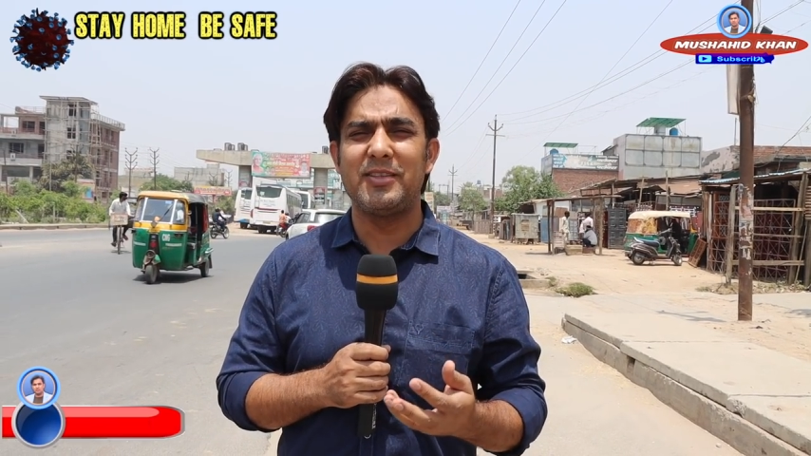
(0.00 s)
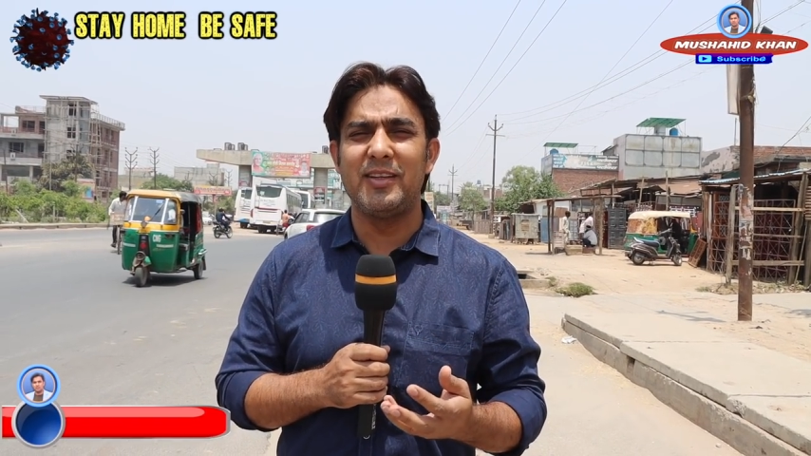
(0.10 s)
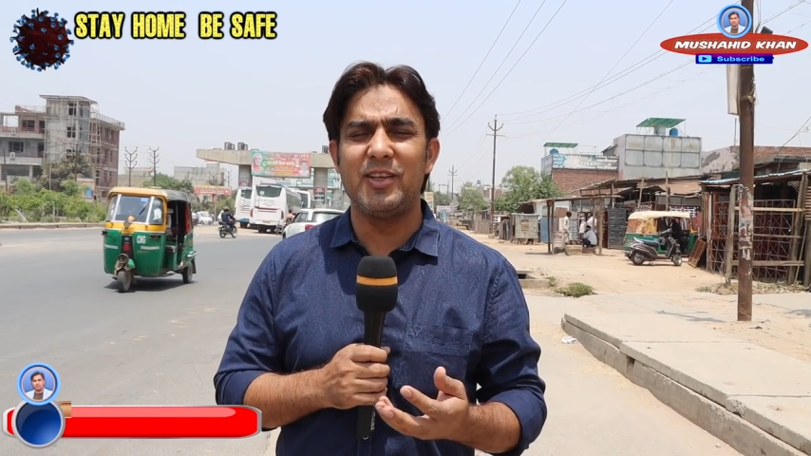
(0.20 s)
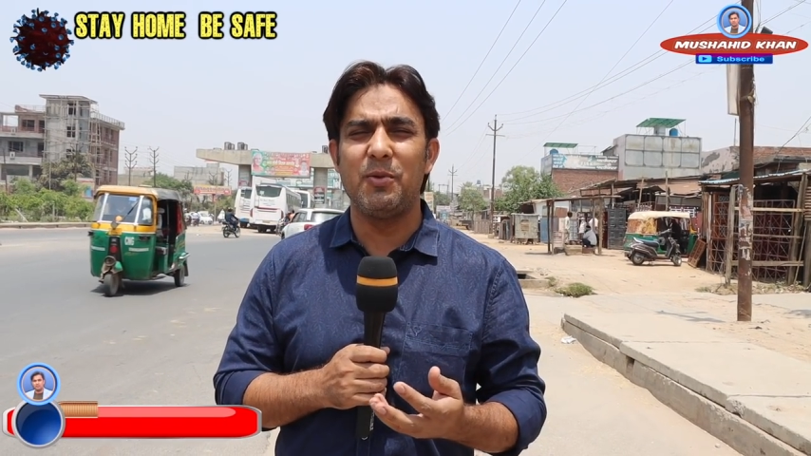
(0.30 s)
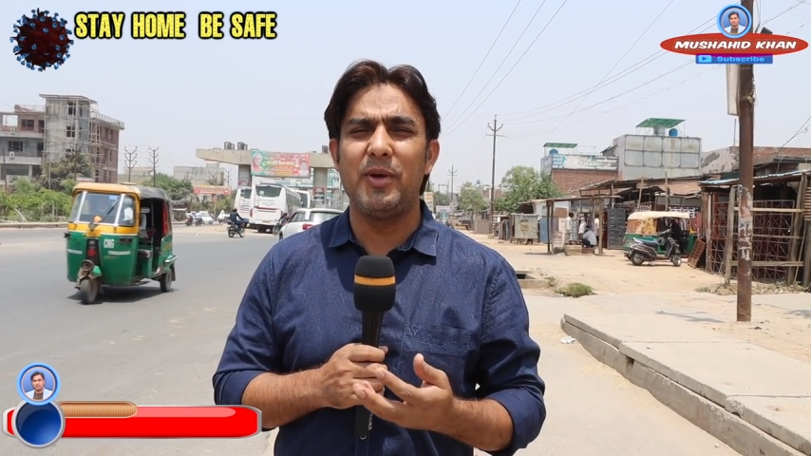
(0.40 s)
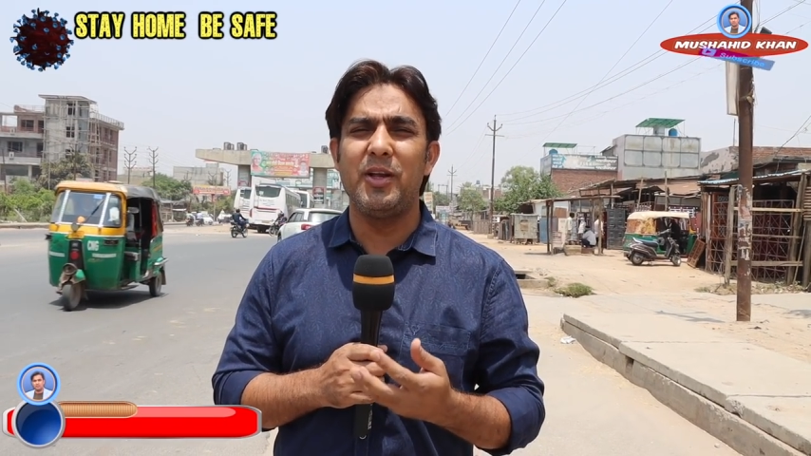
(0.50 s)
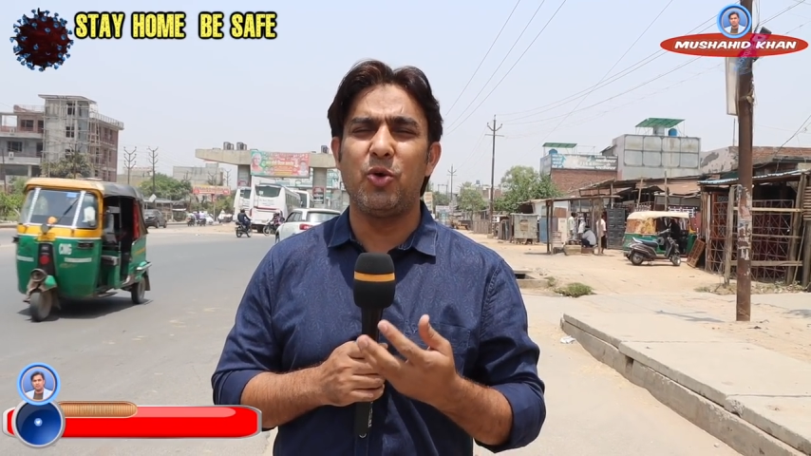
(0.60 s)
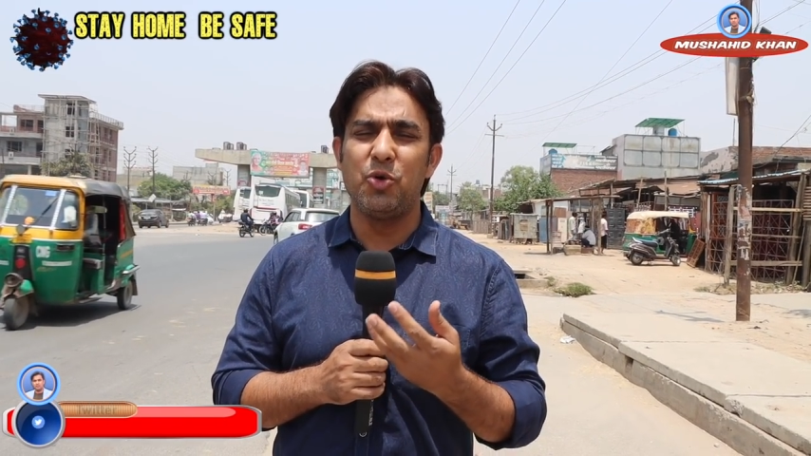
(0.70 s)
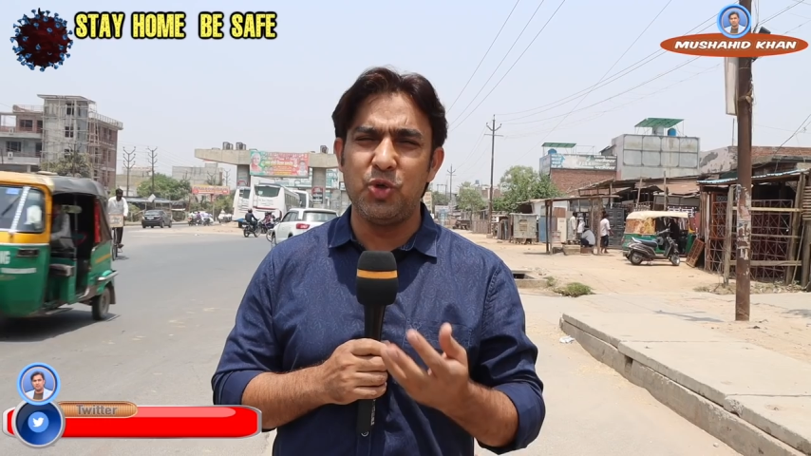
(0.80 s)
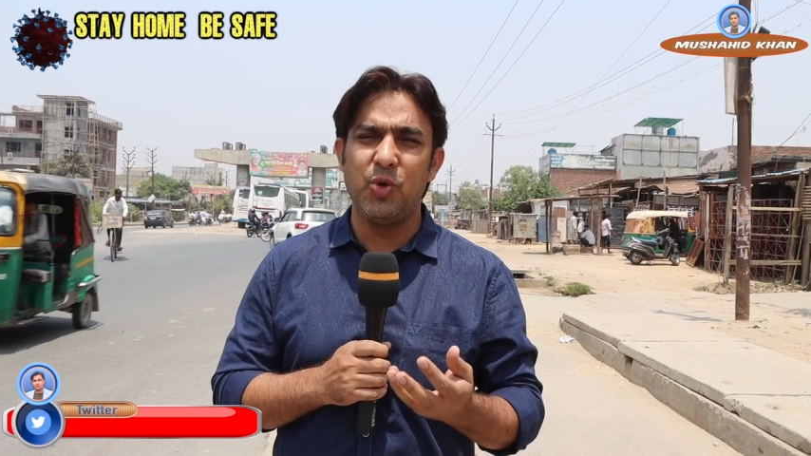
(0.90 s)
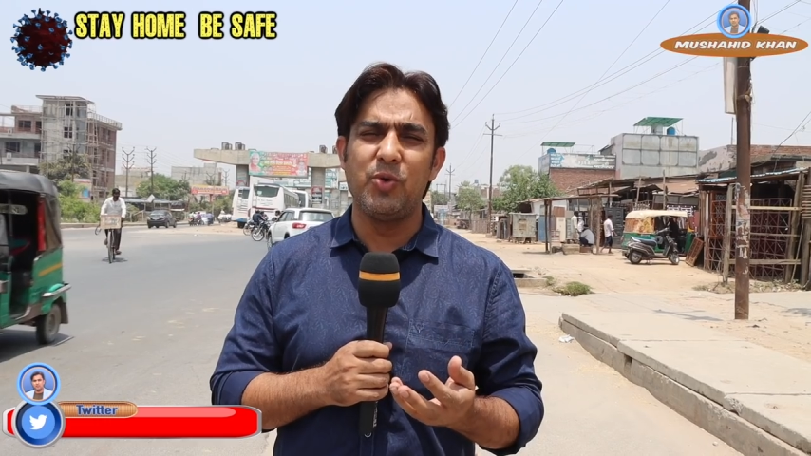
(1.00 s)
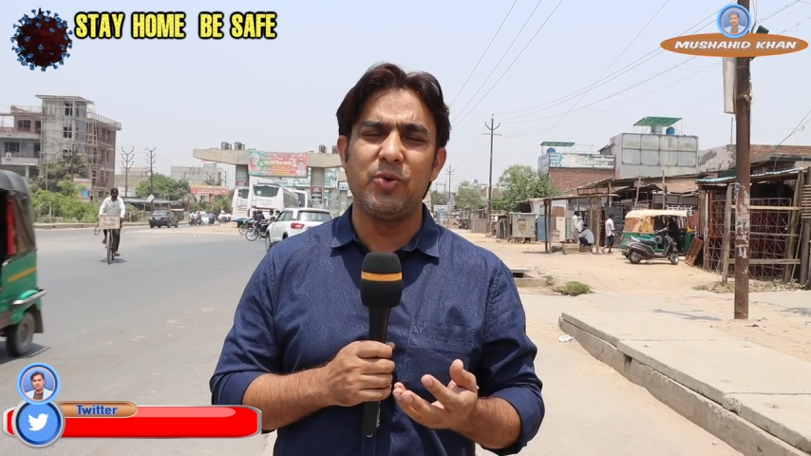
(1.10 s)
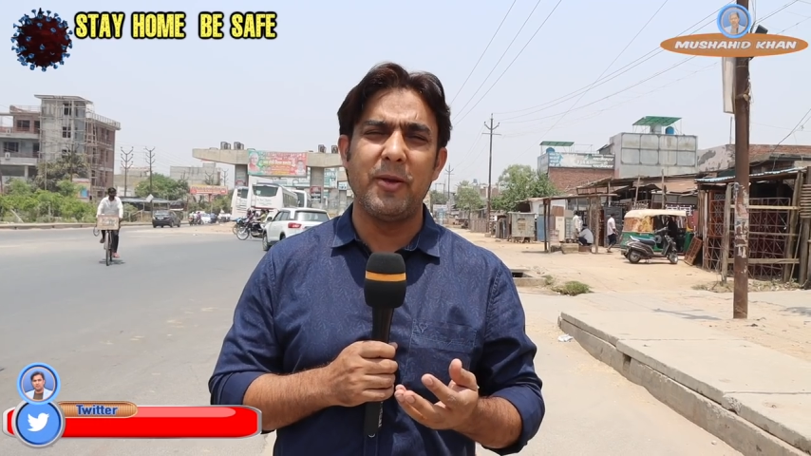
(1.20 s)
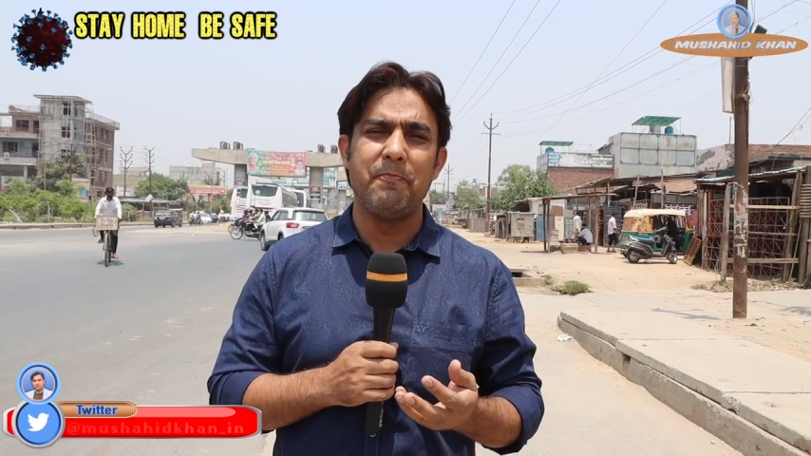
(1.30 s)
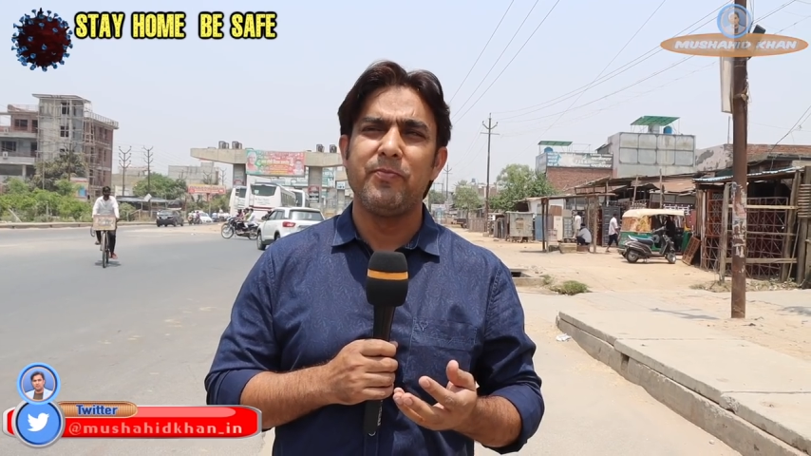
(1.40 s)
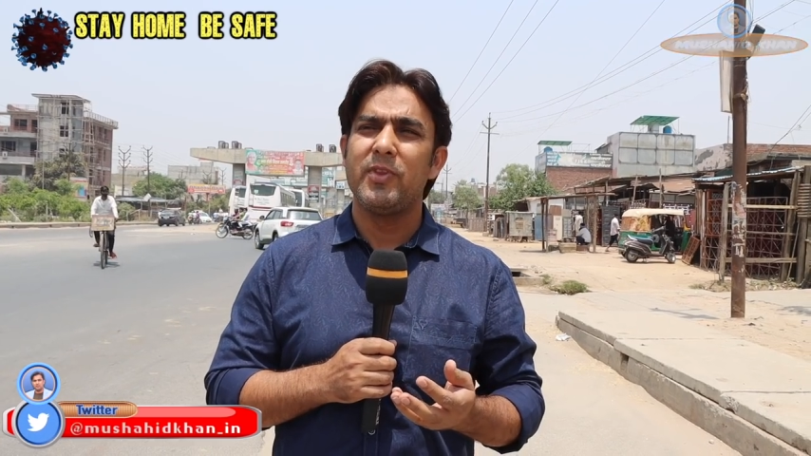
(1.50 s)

पैसे दिए तो बड़ी खुशी हुई उन्हें